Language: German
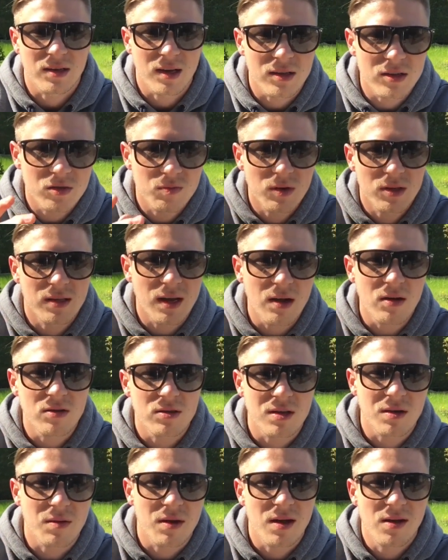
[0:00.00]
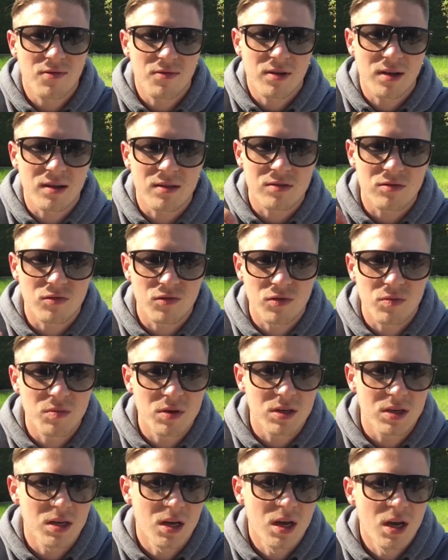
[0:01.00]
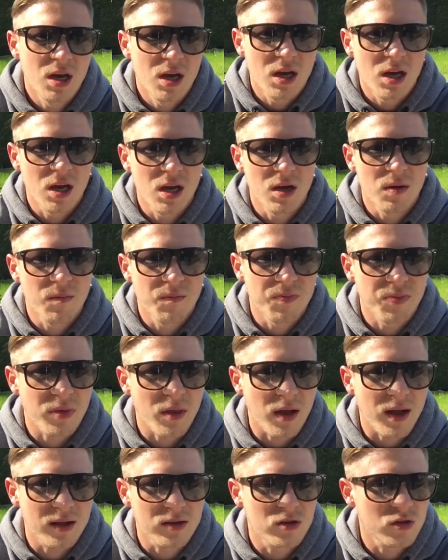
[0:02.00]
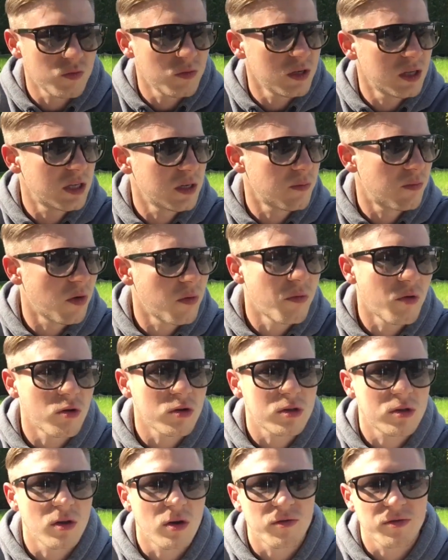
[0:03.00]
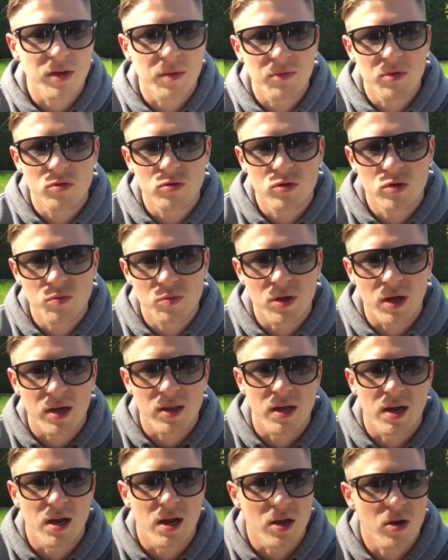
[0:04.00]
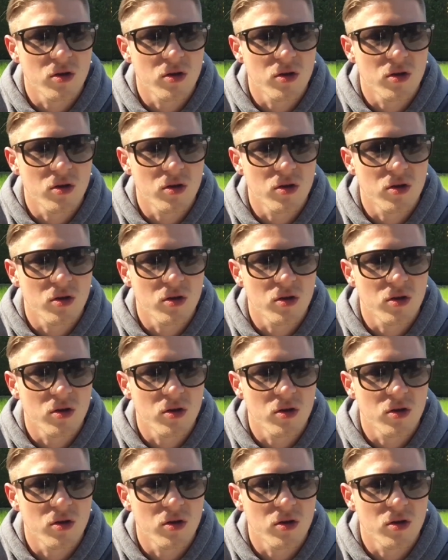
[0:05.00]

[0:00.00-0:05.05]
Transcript: Kannst du mir da und dabei helfen? Kannst du für mich, ähm, kannst du mich promoten auf deinem YouTube-Kanal?